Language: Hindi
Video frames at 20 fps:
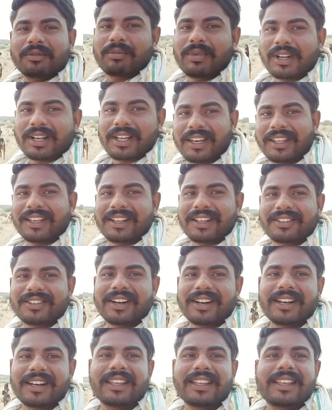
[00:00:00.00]
बकरियाँ चल
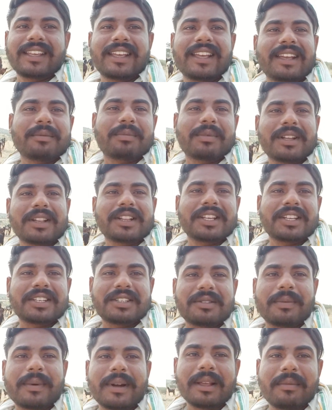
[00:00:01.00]
रही है अपन
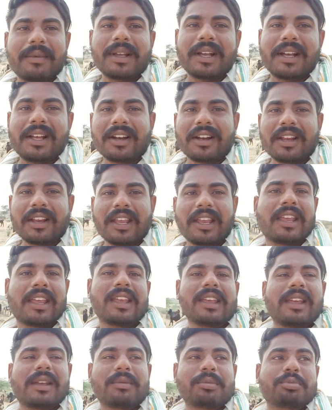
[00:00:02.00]
देसी बने में आ रखे
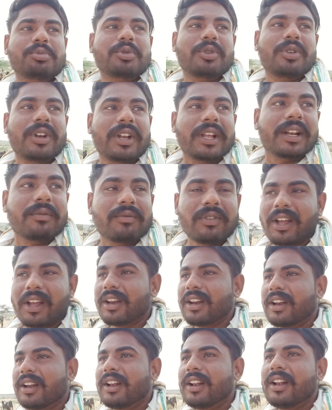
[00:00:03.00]
हैं फुल एंड
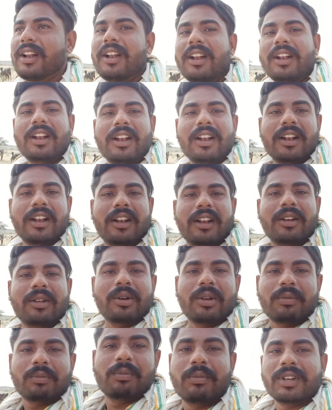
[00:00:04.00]
फाइनल
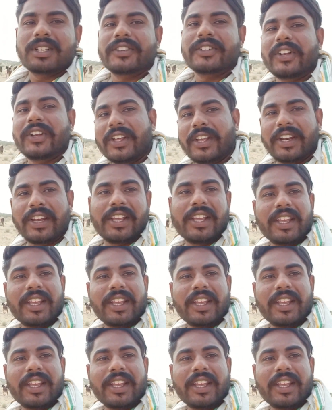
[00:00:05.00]
और मज़े ले रहे